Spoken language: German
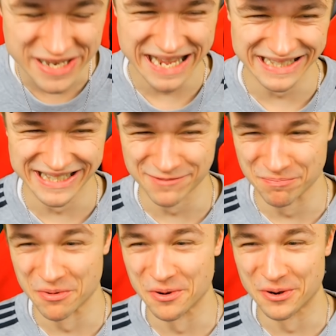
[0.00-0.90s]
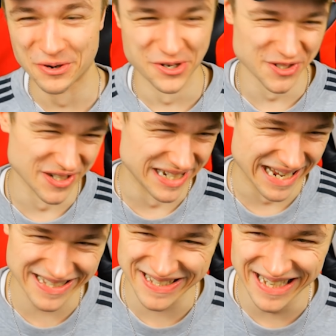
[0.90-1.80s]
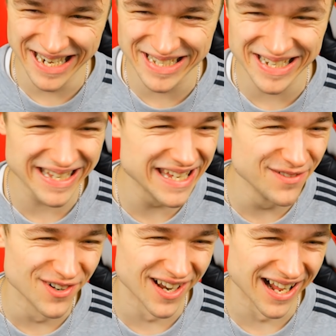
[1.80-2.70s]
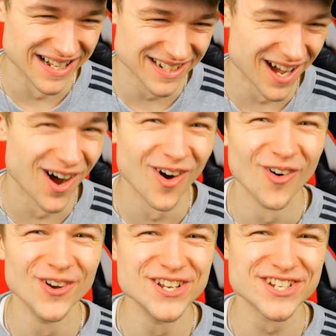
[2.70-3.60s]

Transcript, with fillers: das ist böse. Das ist richtig evil, Alter. Holy